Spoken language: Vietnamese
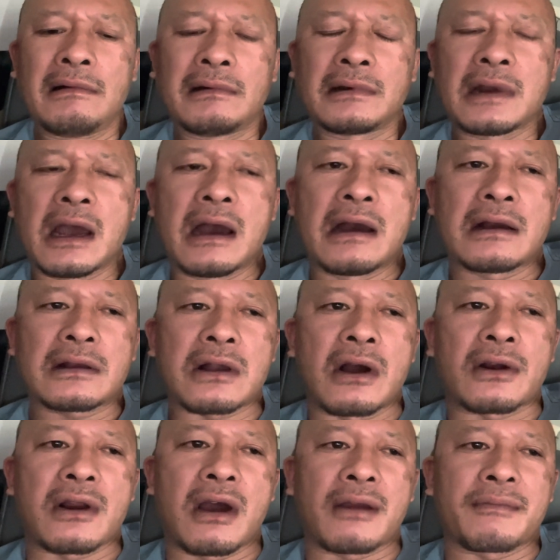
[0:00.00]
đó
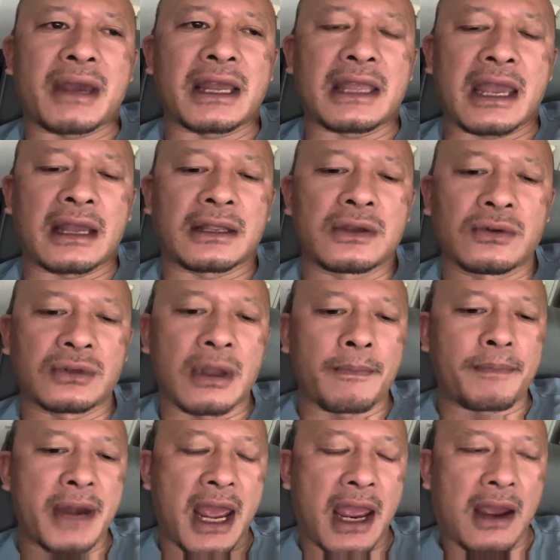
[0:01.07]
còn nói mấy cái thằng
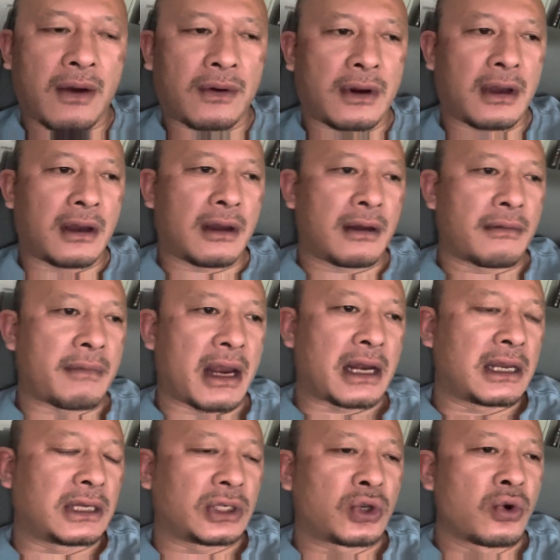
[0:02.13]
youtube nào đó mà
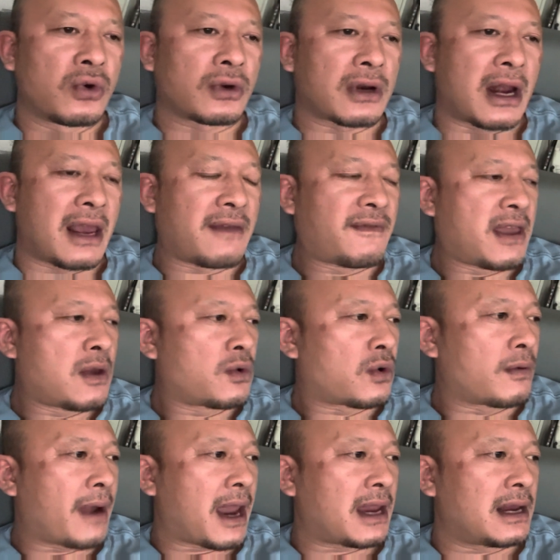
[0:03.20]
nó xuống nó lấy view
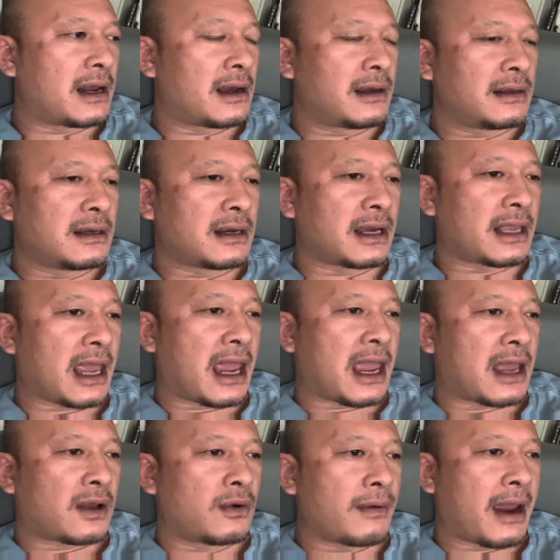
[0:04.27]
của mày đó dưới cái nhà
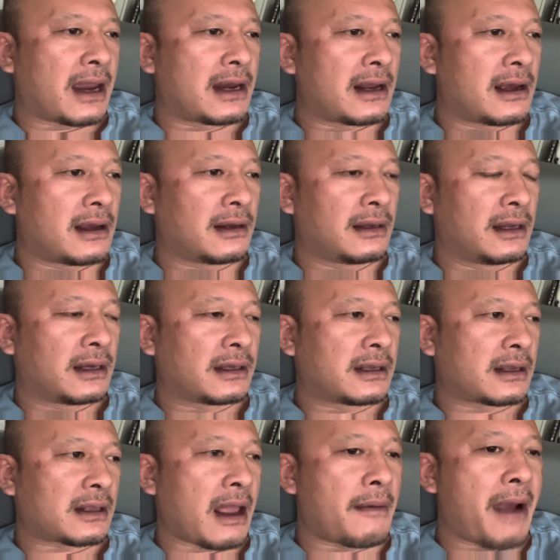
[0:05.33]
hàng của mày đó thì
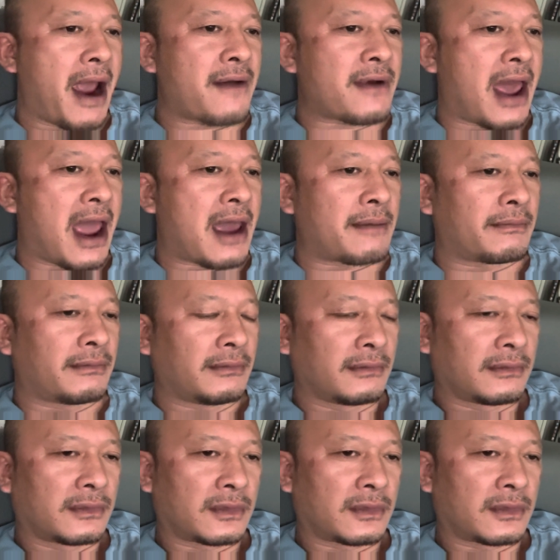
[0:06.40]
tao bảo đảm